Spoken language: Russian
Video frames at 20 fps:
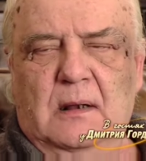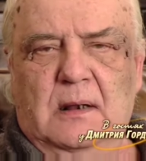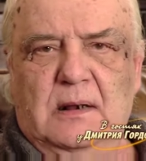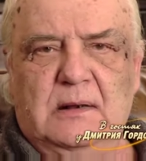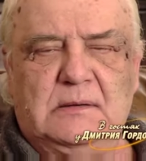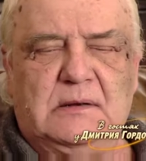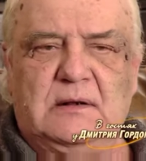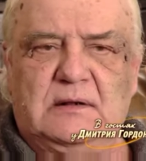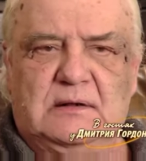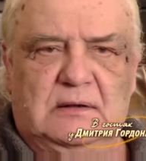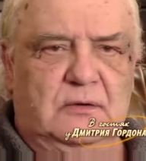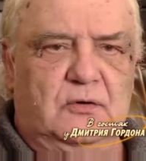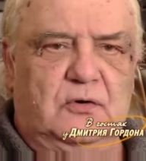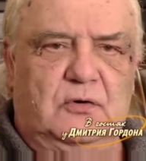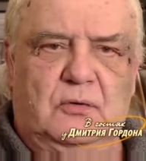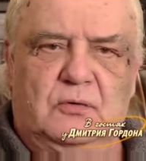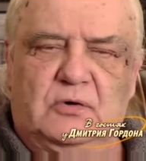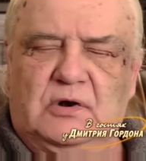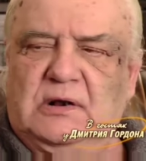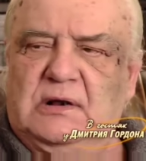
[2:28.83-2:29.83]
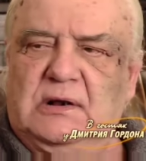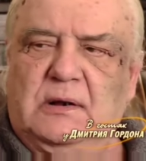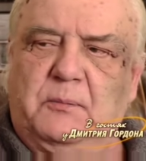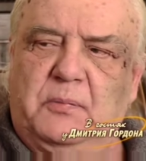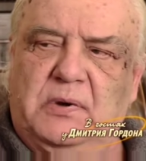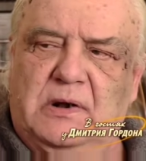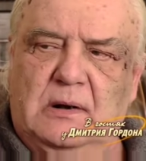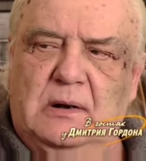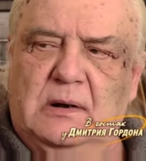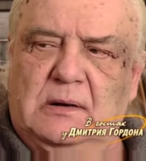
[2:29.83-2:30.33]
Единственное, что уже не
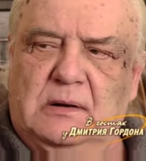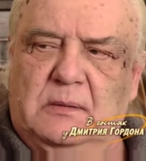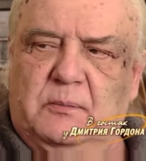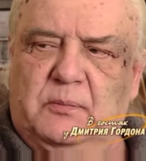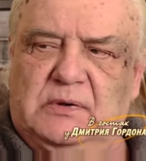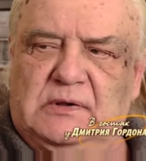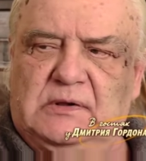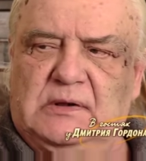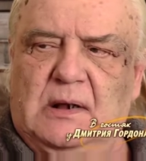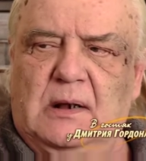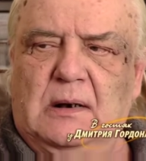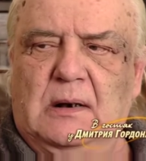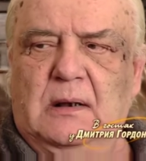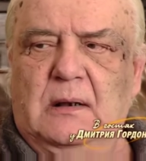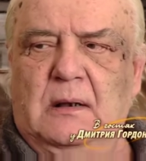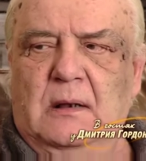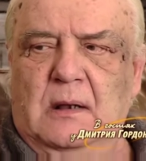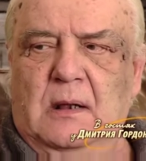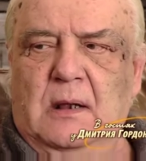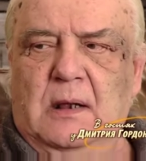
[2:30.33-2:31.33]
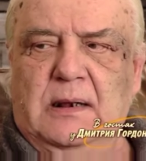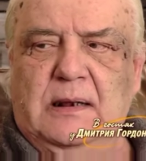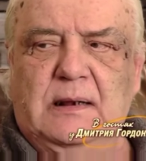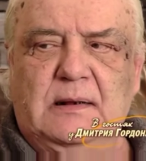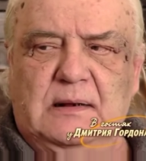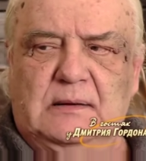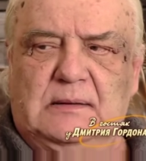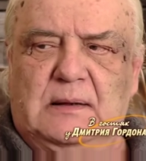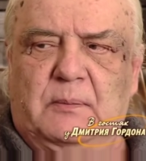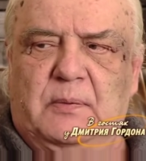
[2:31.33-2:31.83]
били, не пытали и
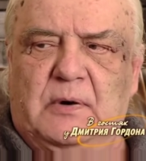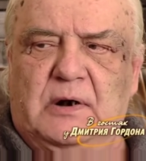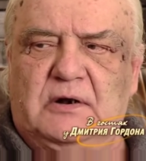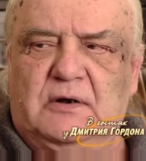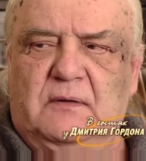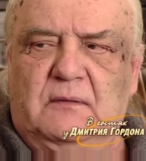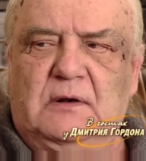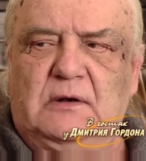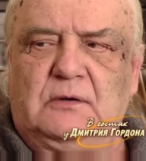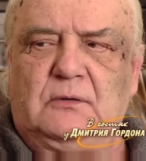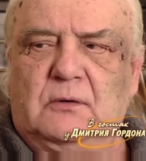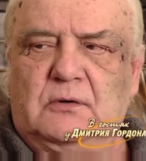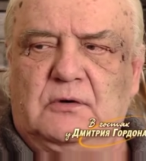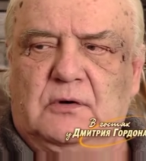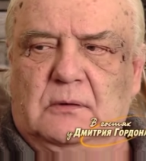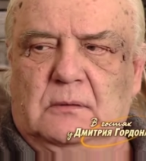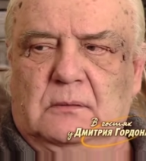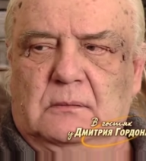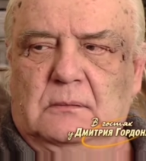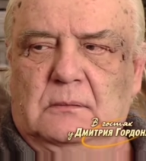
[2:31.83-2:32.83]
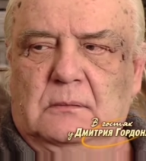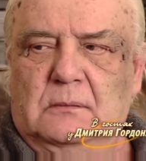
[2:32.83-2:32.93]
не запрашивали ночью.